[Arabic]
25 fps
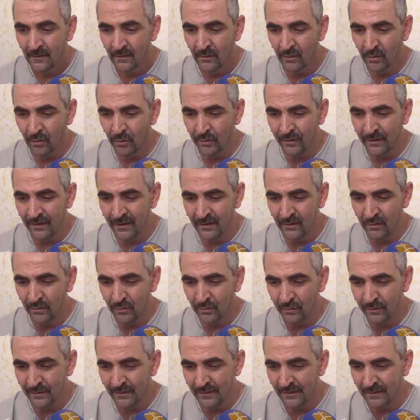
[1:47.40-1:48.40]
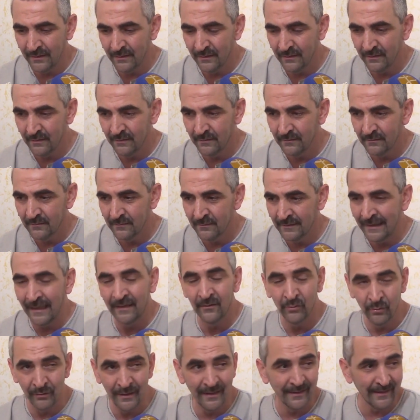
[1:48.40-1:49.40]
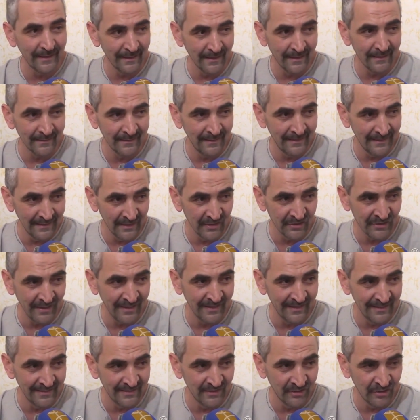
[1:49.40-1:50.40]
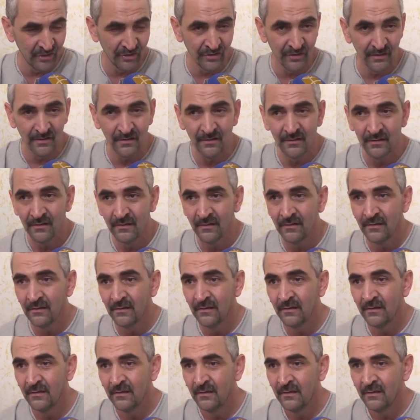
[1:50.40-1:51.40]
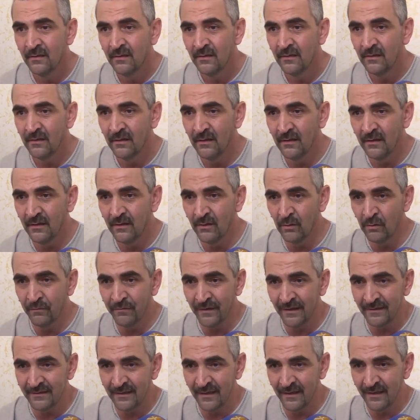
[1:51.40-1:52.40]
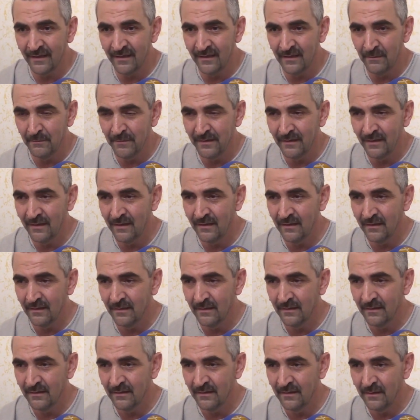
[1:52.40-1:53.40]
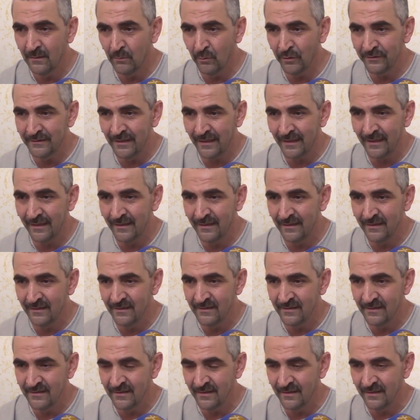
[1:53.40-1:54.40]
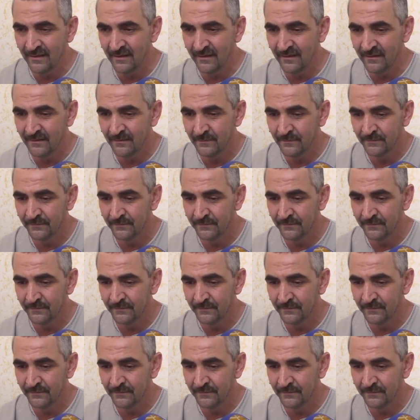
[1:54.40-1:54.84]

نظن أنه آه، كانت هناك إرادة لإرجاعنا للسجن آه، رفقة غيري من المعتقلين الجزائريين